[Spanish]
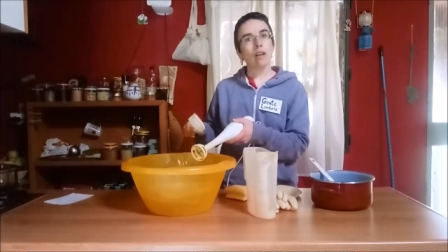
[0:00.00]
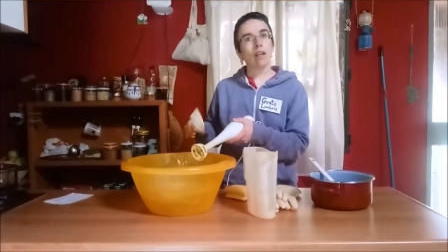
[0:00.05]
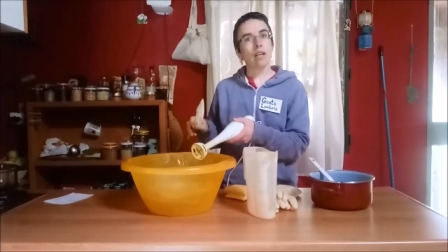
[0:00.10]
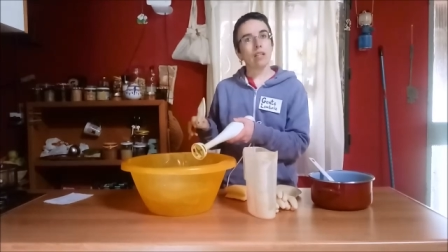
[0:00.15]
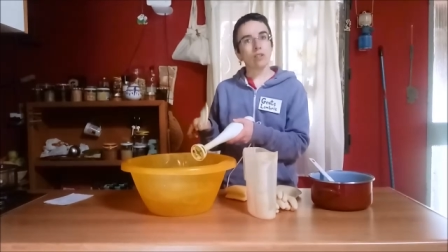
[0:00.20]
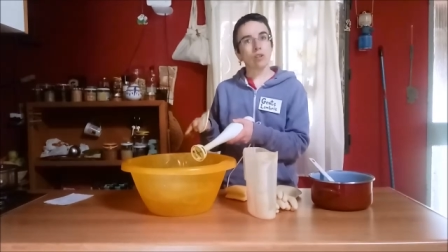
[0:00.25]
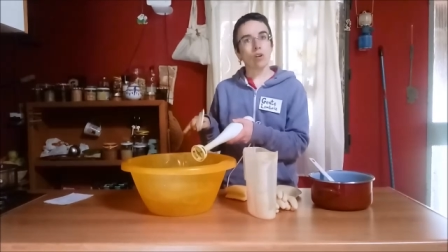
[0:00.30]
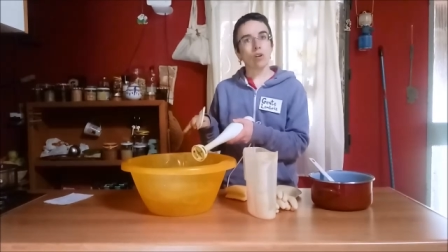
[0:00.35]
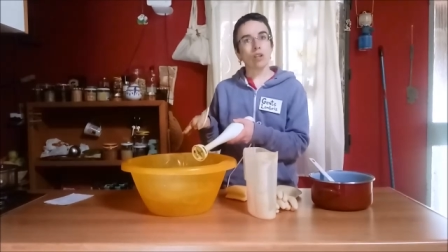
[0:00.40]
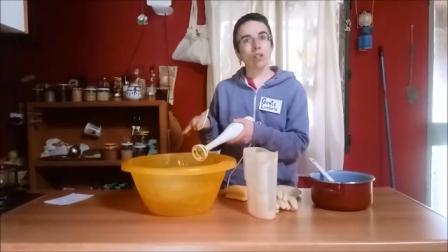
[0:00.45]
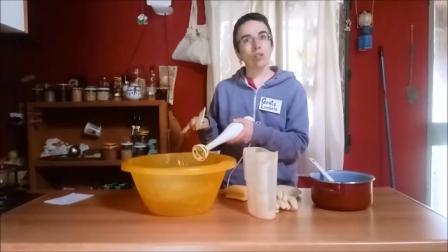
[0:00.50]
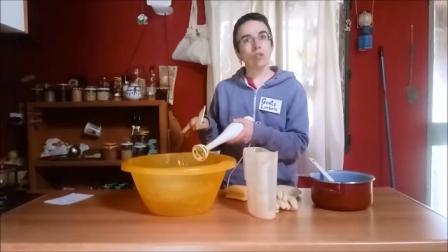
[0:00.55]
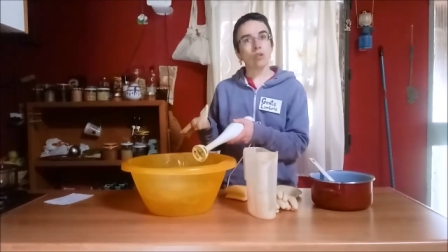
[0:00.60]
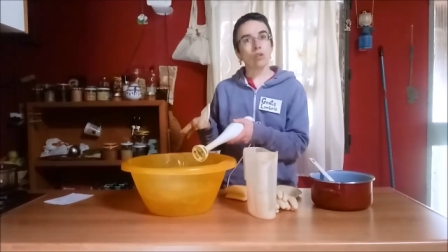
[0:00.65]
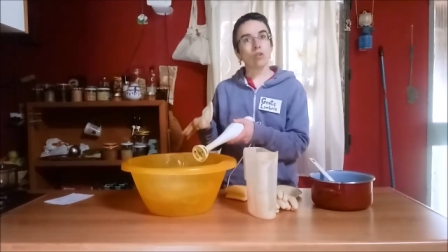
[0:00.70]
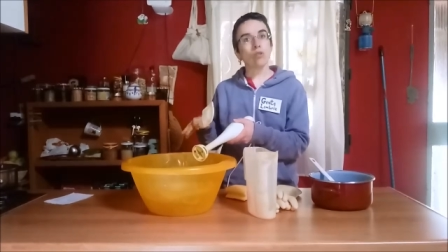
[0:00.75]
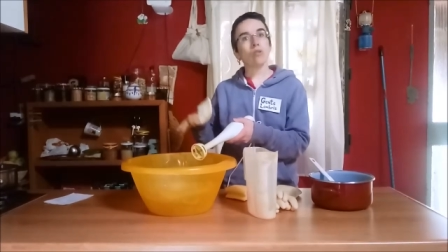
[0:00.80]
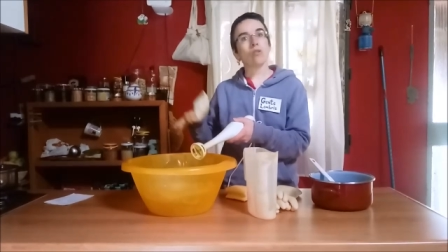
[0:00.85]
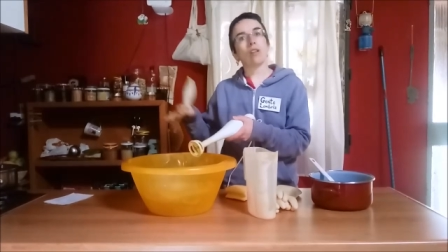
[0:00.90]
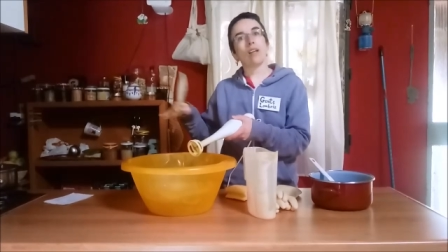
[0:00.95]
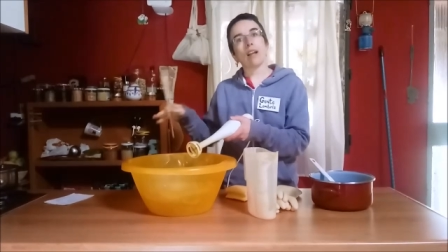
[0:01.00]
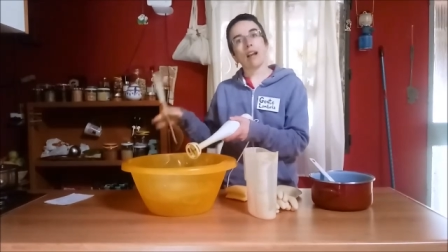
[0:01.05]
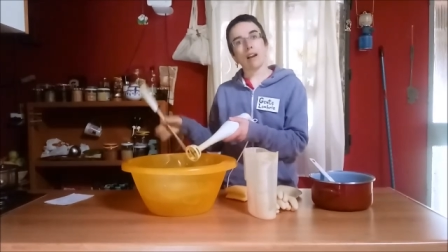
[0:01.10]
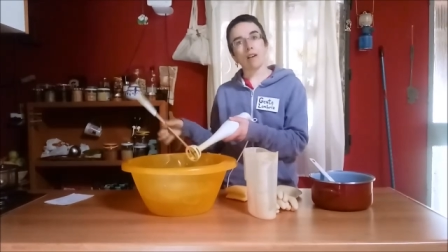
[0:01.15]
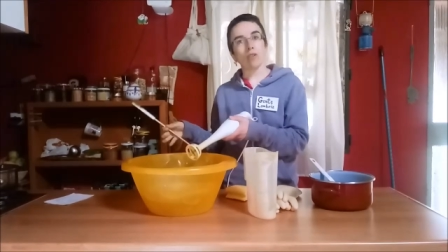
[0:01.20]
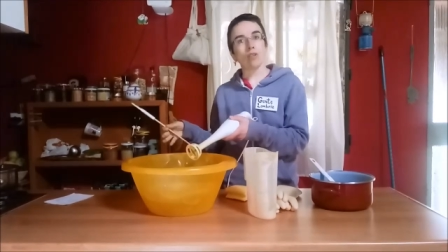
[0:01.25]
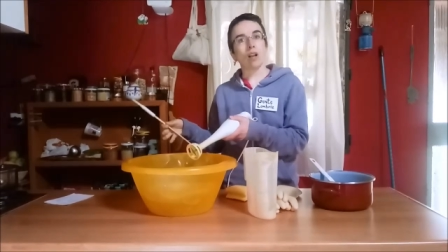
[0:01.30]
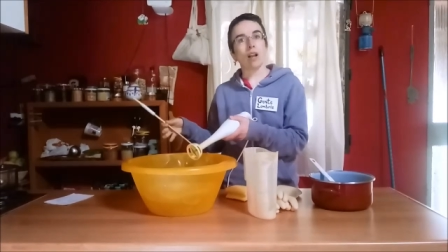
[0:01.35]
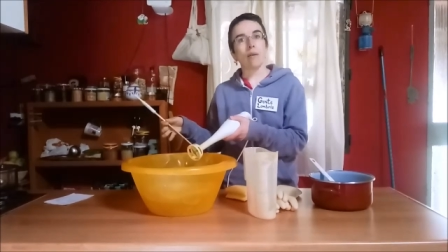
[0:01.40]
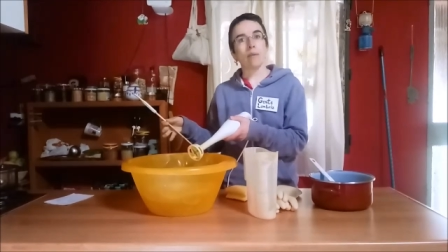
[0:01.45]
esos restos
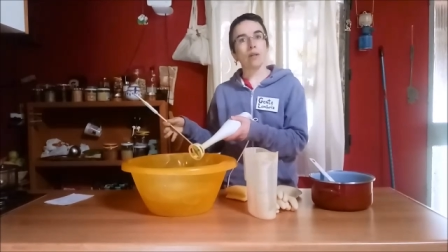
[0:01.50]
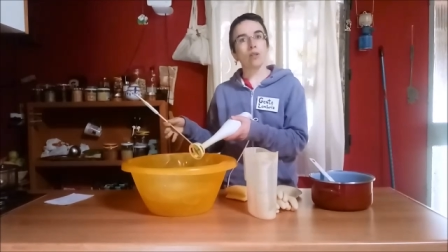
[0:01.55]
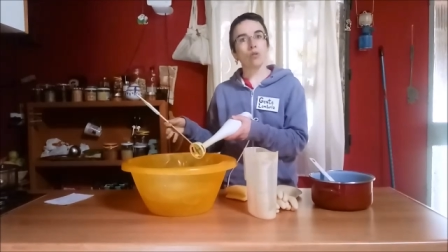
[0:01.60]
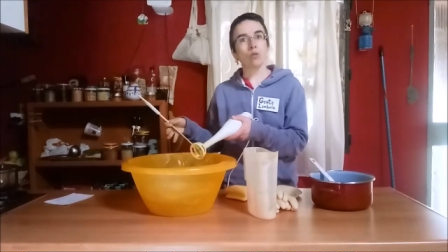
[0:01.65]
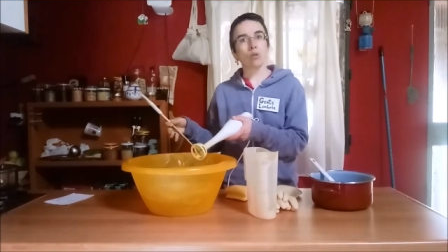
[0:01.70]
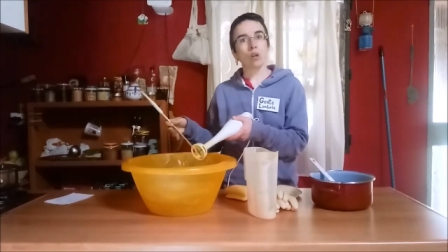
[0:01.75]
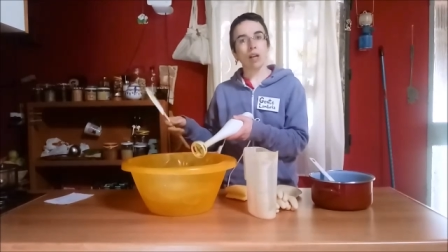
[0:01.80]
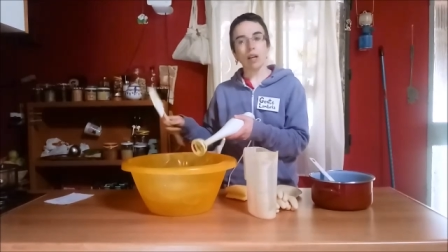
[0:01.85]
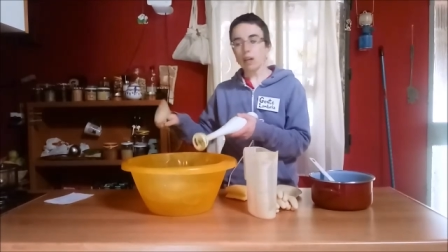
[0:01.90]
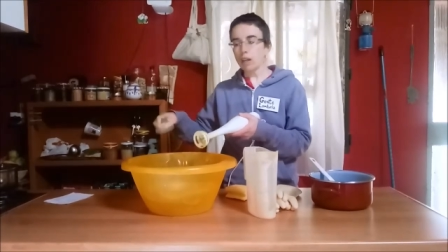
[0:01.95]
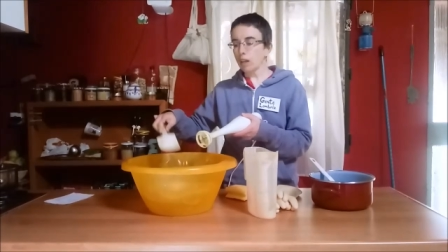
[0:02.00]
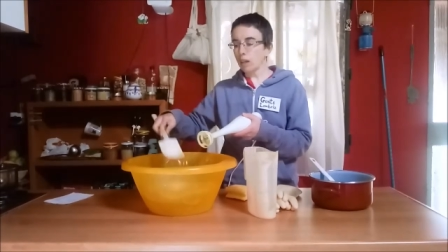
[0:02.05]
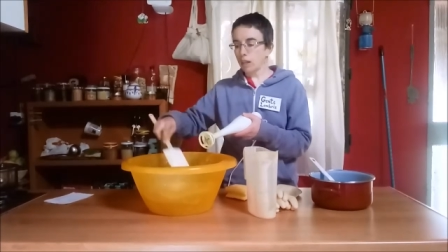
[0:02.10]
tirarlos a la basura